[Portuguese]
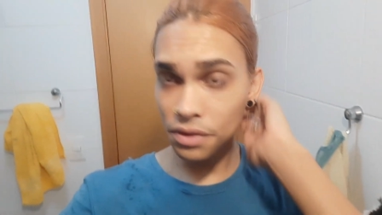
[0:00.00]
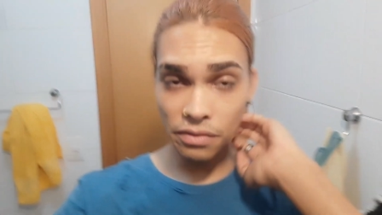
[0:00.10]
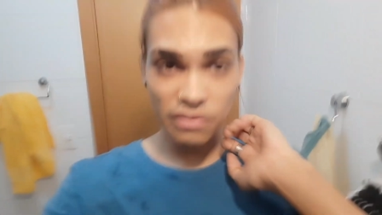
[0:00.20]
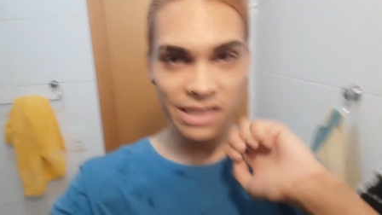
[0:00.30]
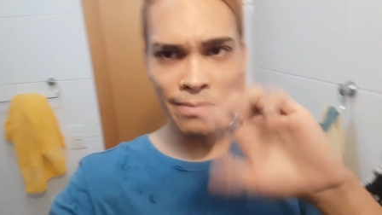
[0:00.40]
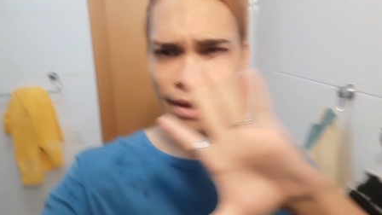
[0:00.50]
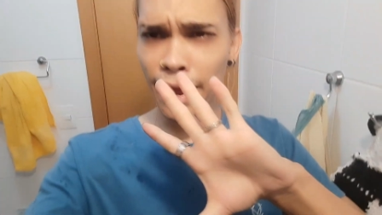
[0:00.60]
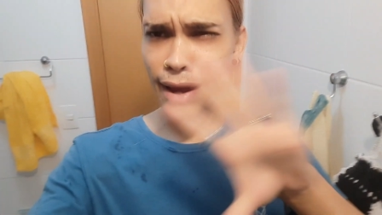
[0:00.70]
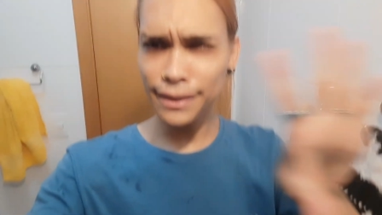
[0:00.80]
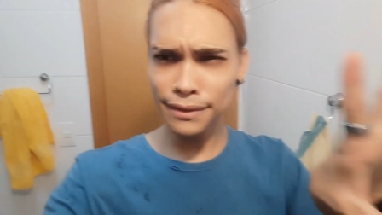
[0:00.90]
Eu não vou fazer
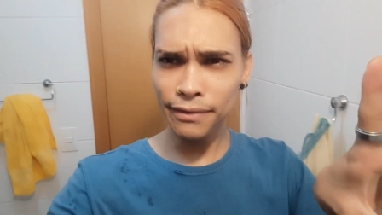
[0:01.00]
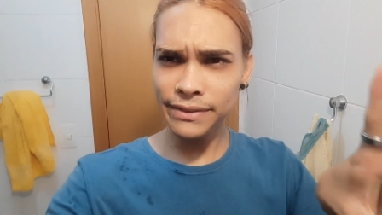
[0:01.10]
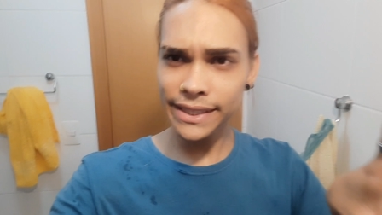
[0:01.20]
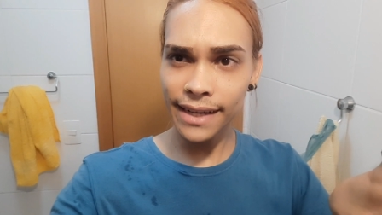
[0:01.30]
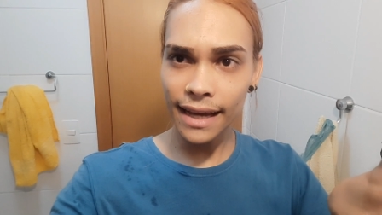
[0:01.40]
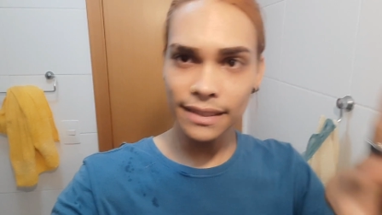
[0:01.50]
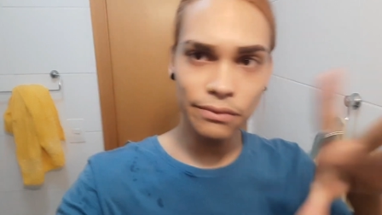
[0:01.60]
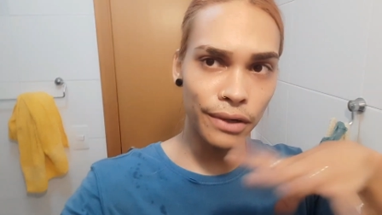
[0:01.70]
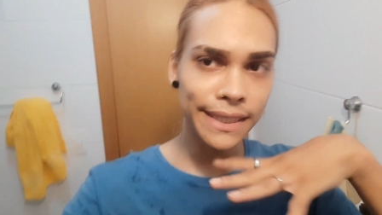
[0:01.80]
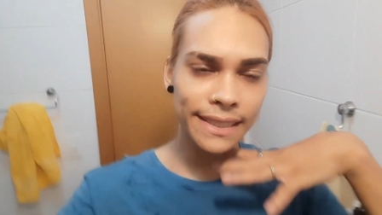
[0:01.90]
maquiagem, não vou fazer nada. Eu
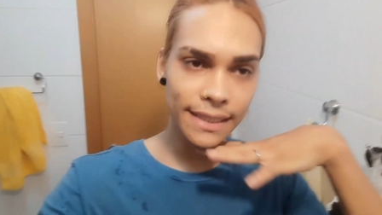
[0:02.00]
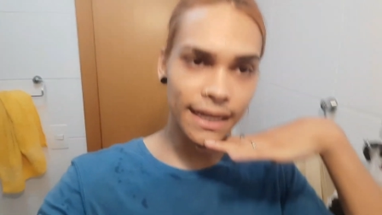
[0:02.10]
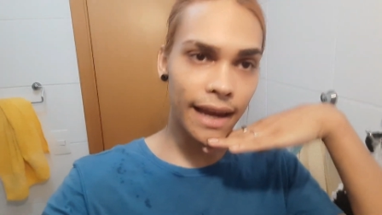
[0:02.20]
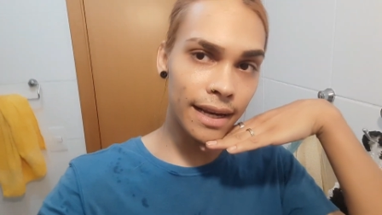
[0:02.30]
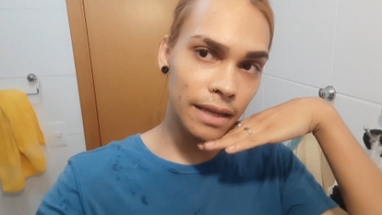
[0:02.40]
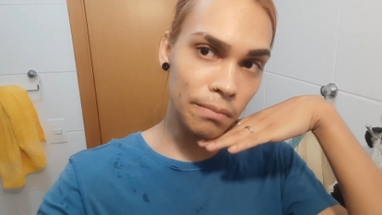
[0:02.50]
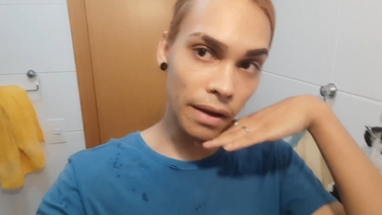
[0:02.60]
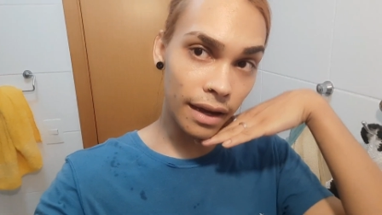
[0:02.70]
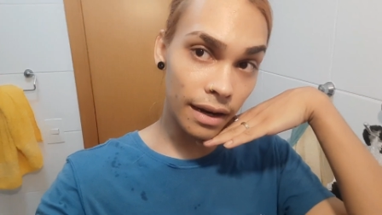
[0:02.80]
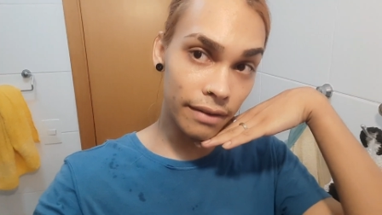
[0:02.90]
vou assim, de cara
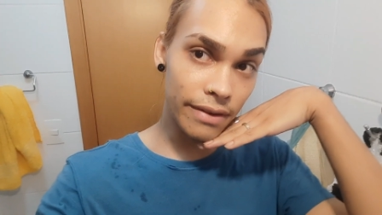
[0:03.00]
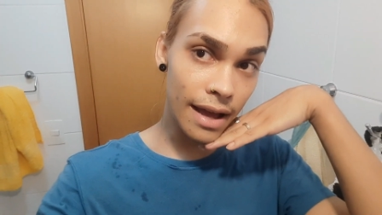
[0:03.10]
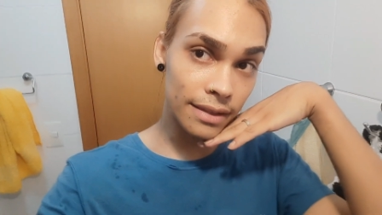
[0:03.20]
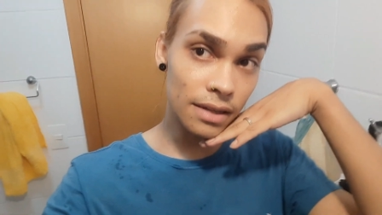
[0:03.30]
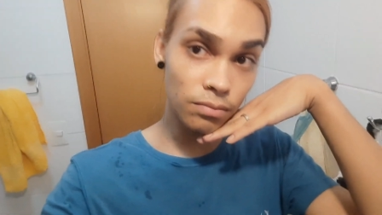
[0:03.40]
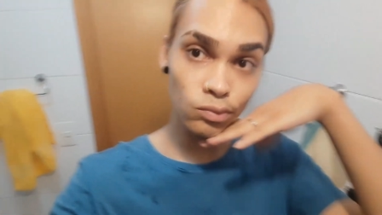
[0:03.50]
limpa, cara lavada.